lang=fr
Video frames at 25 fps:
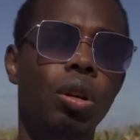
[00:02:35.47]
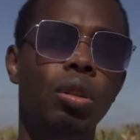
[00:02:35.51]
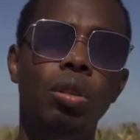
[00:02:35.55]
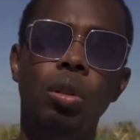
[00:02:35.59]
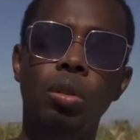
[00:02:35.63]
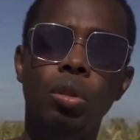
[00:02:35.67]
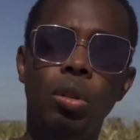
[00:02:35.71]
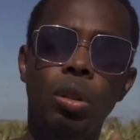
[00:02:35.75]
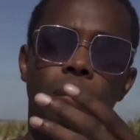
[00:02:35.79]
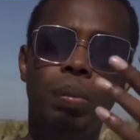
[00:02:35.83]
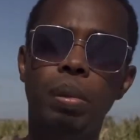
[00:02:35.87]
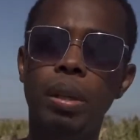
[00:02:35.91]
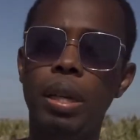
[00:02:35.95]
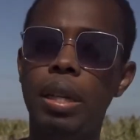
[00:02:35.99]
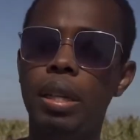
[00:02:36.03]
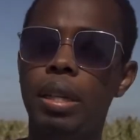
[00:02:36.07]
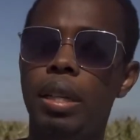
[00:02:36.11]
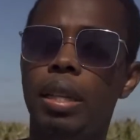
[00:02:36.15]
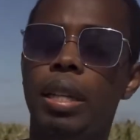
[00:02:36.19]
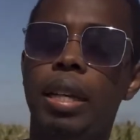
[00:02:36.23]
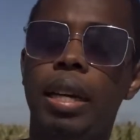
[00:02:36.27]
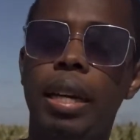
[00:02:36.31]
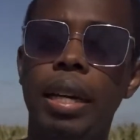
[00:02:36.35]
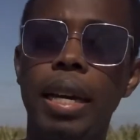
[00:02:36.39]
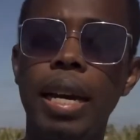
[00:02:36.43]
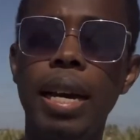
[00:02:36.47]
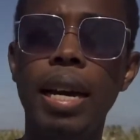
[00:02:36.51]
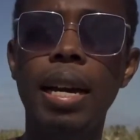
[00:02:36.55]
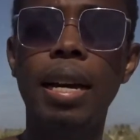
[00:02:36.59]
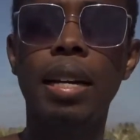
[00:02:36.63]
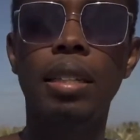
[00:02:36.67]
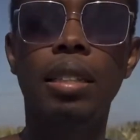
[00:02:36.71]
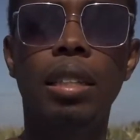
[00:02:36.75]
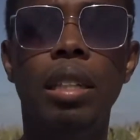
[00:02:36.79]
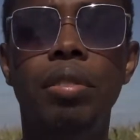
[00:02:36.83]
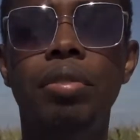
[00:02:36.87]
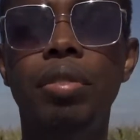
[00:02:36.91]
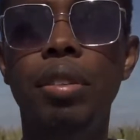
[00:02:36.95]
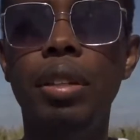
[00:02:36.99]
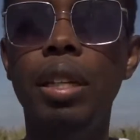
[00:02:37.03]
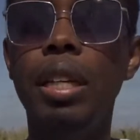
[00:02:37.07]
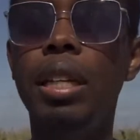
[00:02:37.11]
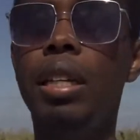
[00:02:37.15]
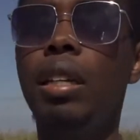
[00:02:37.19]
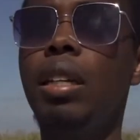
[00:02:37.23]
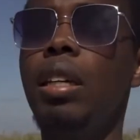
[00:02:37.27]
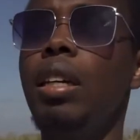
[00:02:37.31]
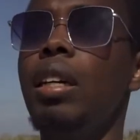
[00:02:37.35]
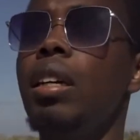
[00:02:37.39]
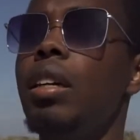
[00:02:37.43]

neutropie, l'uréa, acide folique